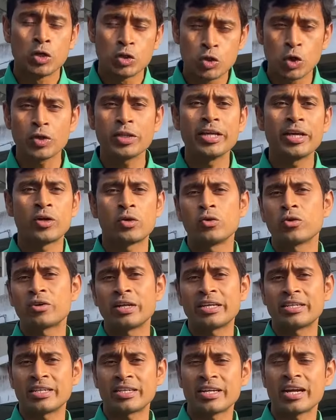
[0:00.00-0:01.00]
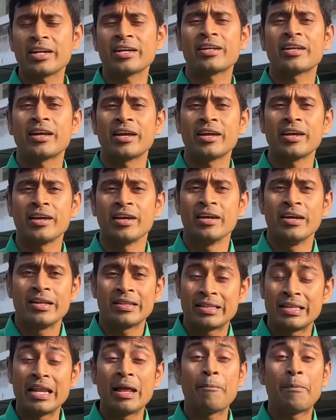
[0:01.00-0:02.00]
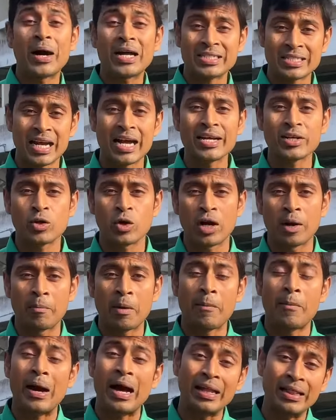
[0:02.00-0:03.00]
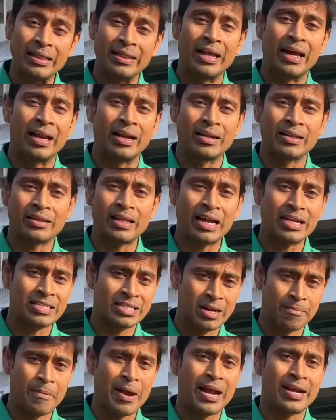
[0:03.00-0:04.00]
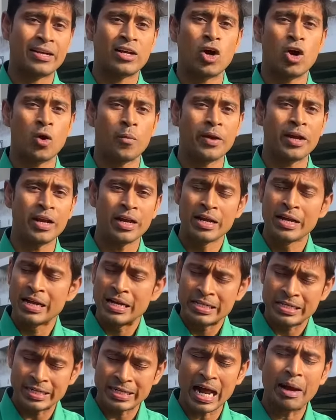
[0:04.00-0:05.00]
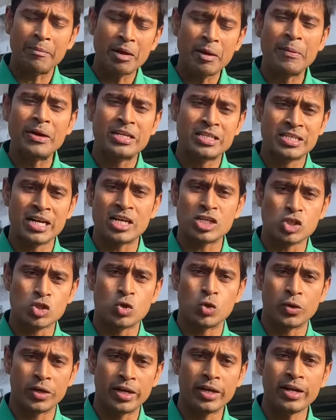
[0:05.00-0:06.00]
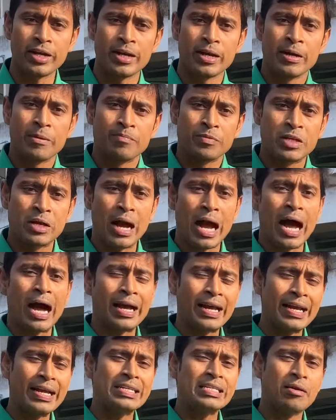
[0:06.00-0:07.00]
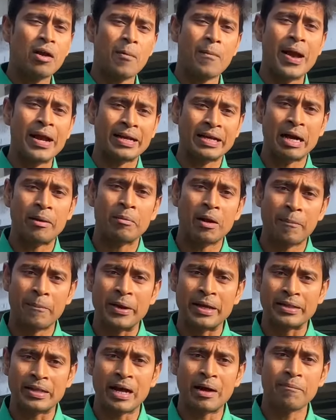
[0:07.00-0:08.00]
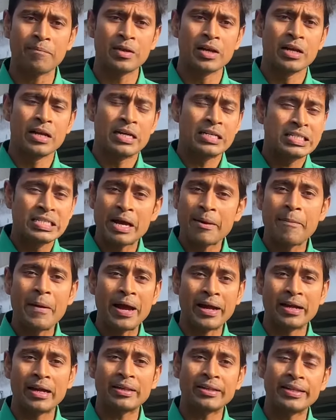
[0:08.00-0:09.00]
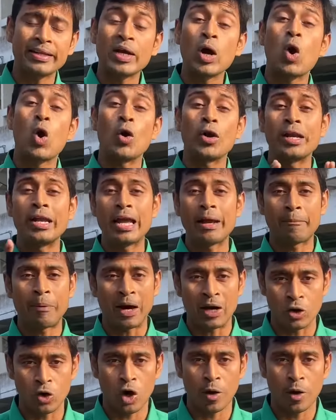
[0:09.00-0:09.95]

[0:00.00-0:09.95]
যদি কোনো ক্রিকেটারকে তিনি বাছাই করেন বা বাদ দেন তার যে ব্যাখ্যা হবে সেটা আমি বিশ্বাস করি যে আগে যেভাবে ব্যাখ্যা আমরা পেতাম সে ব্যাখ্যার থেকে অনেক ভালো